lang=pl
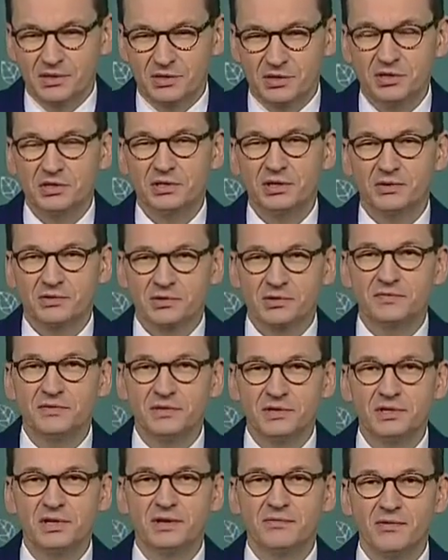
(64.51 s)
Życie
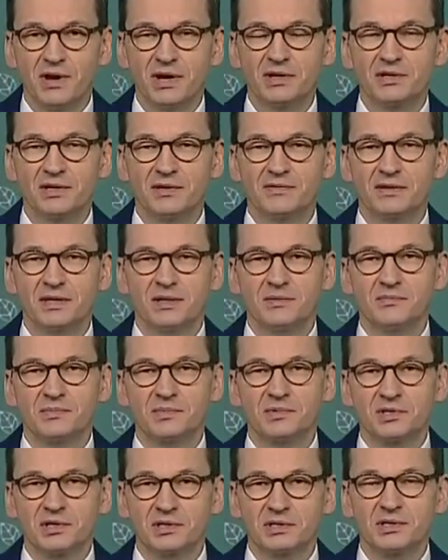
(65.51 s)
oczywiście właśnie w
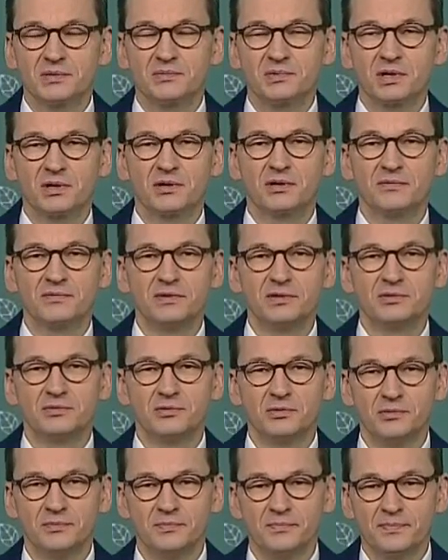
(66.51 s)
tym czystym
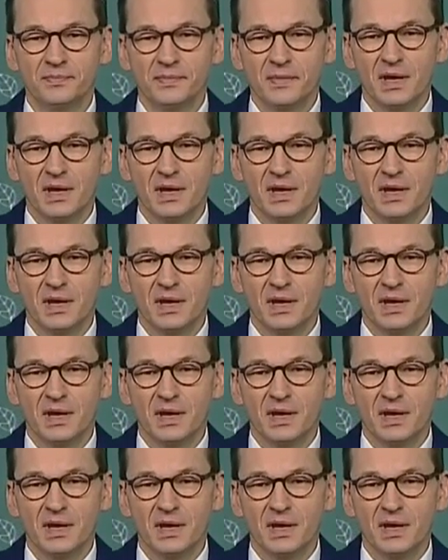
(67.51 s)
środowisku,